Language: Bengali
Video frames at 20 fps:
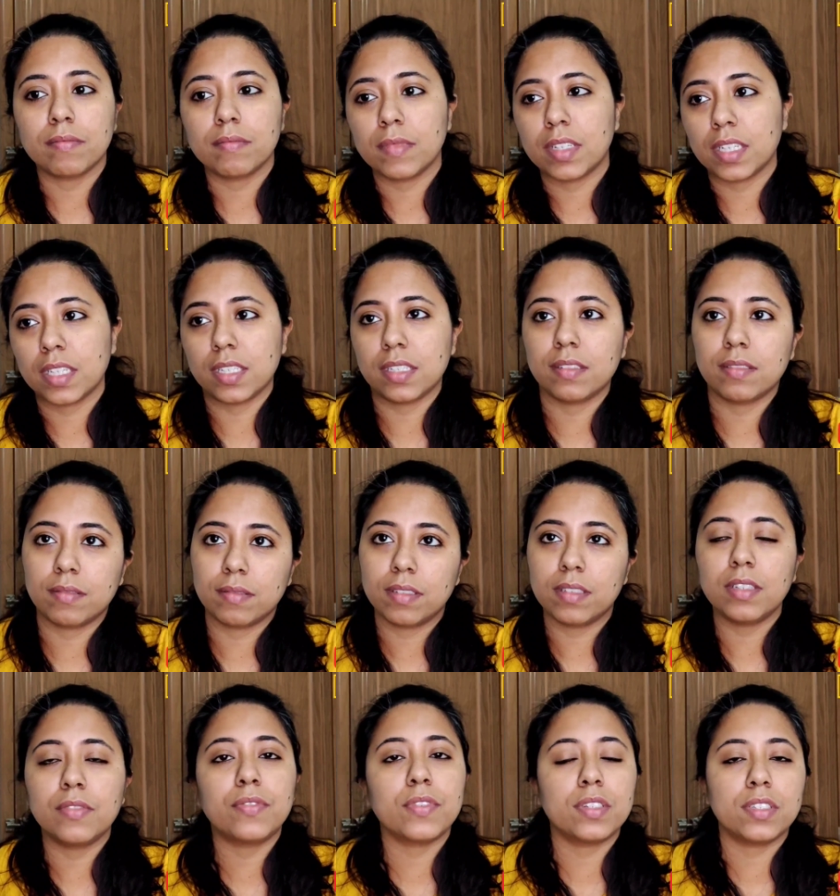মানে
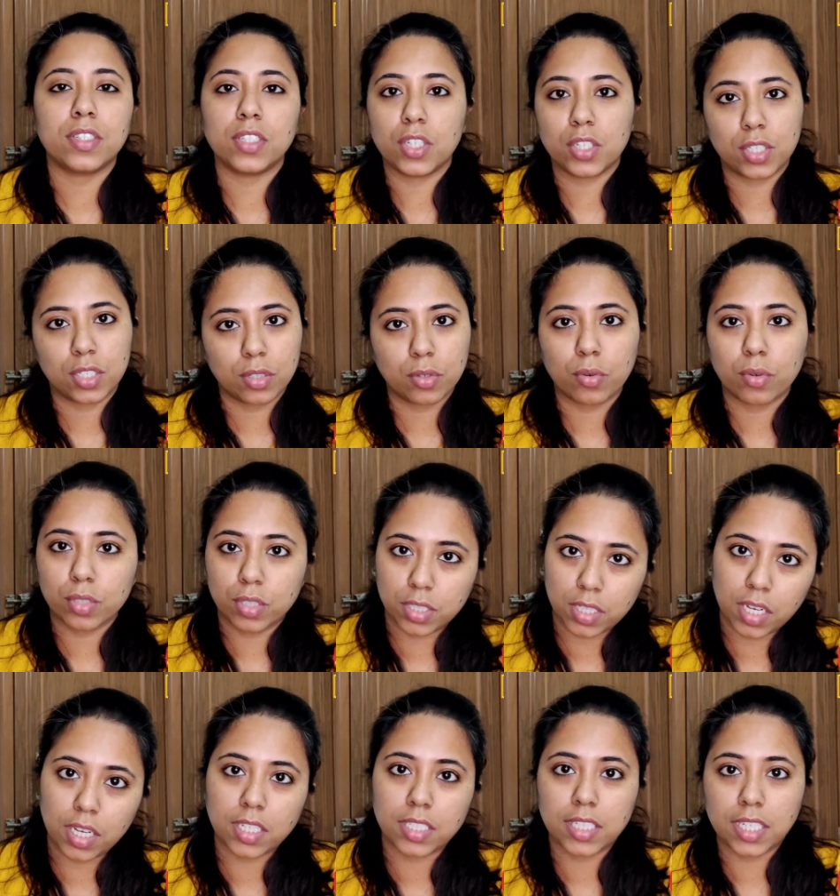ডিফারেন্সিয়েশন
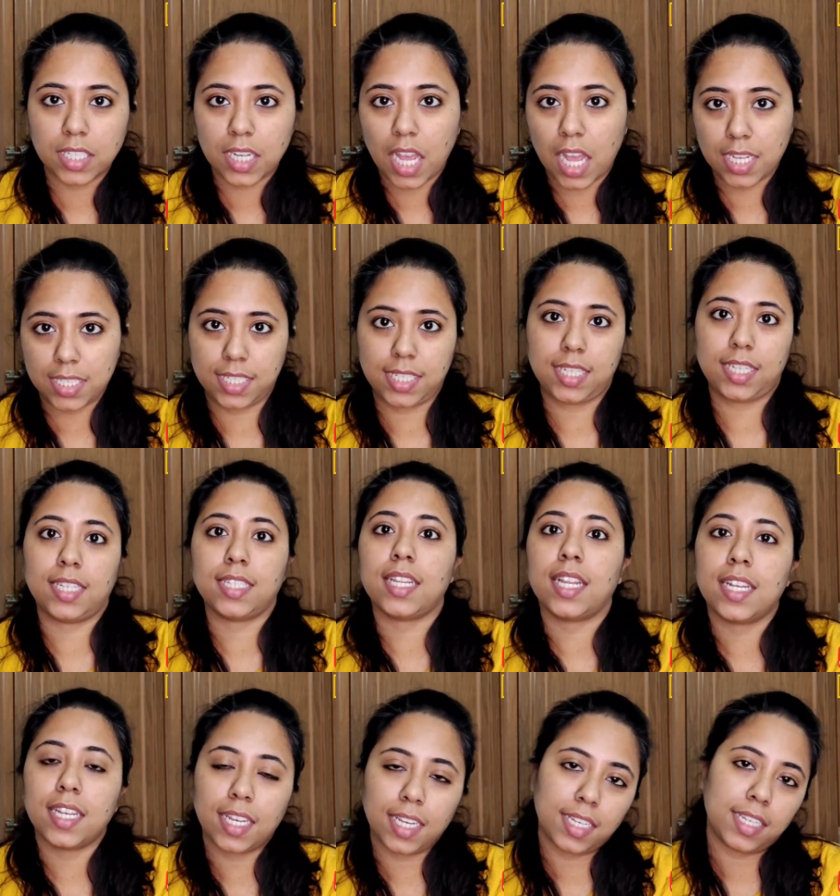করছিলেন যে এটা আছে এটা
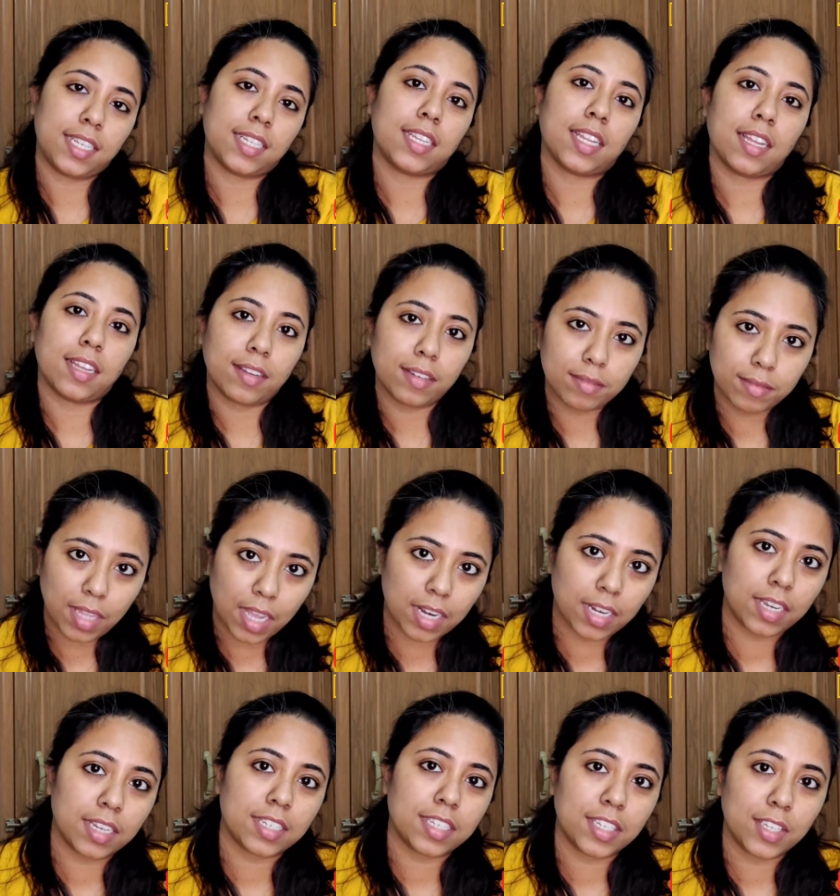নেই এটা
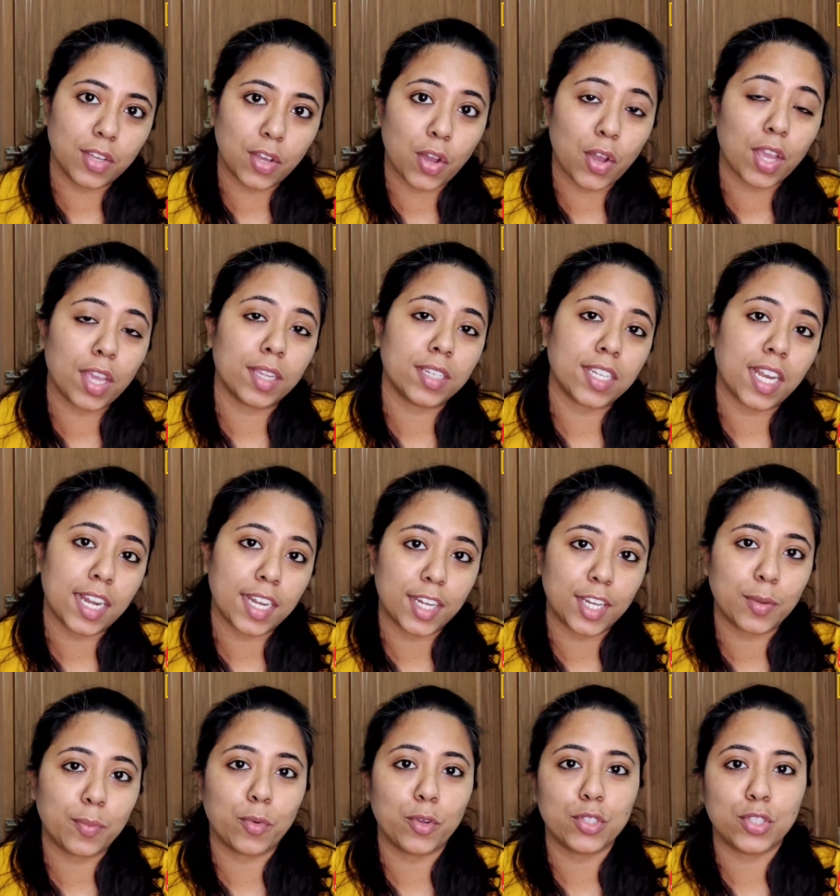থাকলে কি হয়
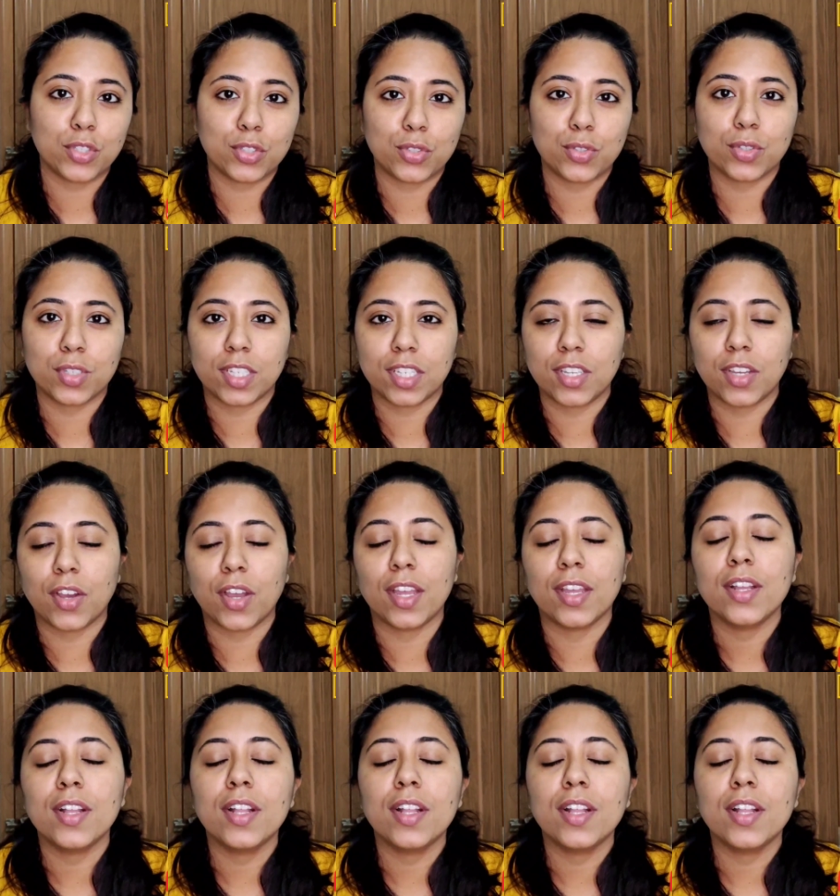শারীরিক বৈচিত্র্য কি হয়